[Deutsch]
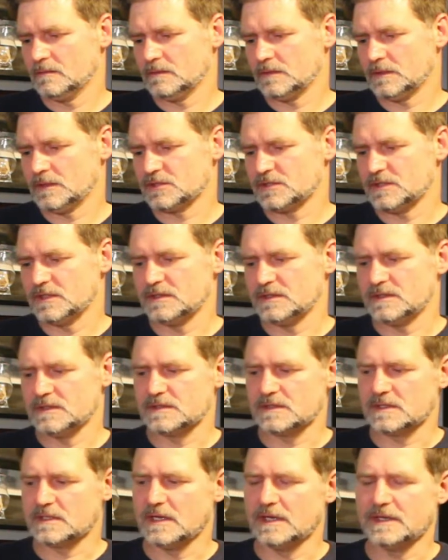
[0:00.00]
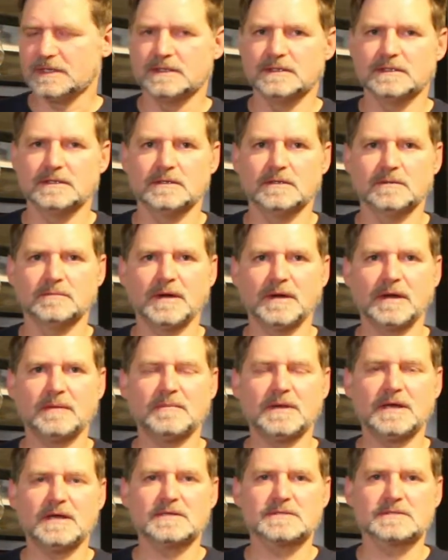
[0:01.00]
da steht diese kleine äh,
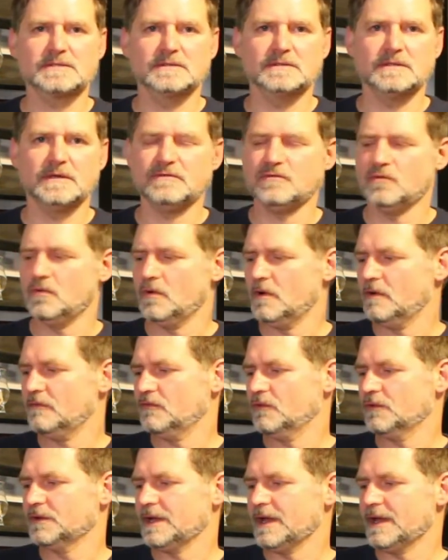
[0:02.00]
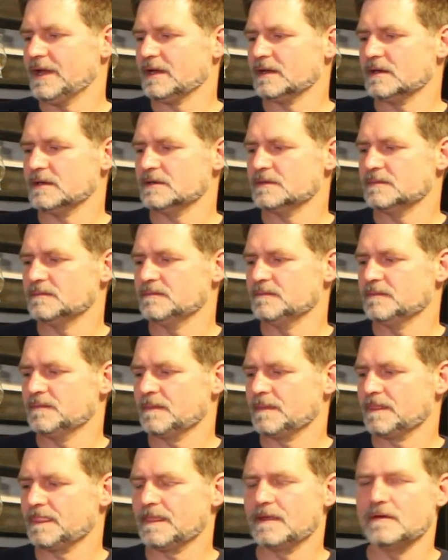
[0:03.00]
Brennblase davor, vor der eigentlichen,
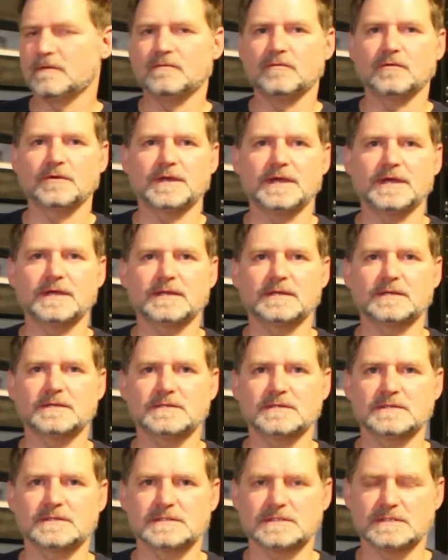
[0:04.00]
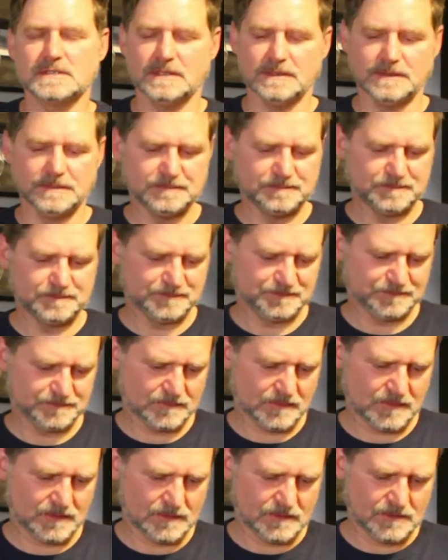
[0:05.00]
vor der eigentlichen Distille.
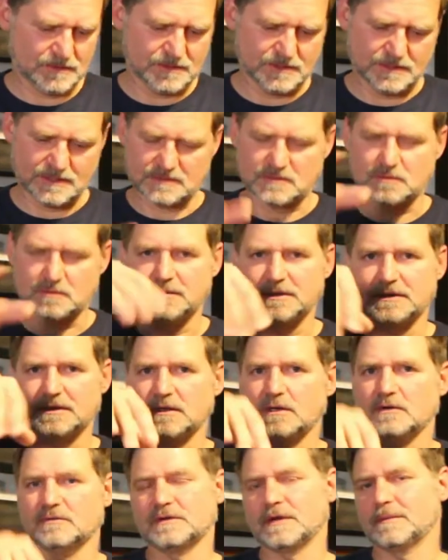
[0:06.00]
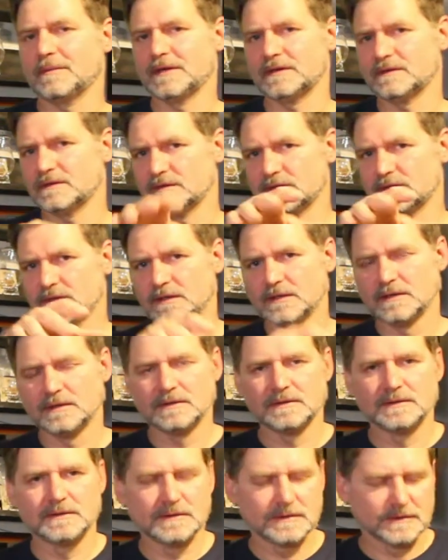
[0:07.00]
Steht da so mitten drauf. Kann man sich
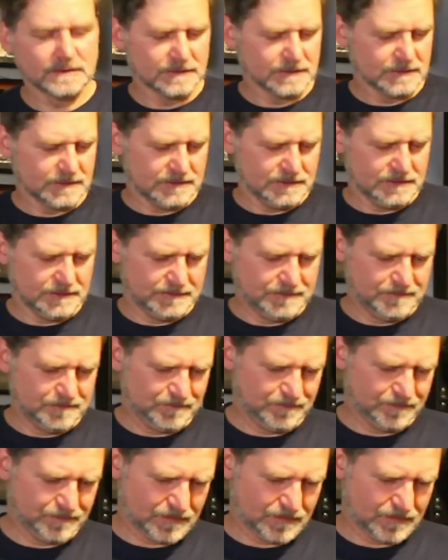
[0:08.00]
ähm,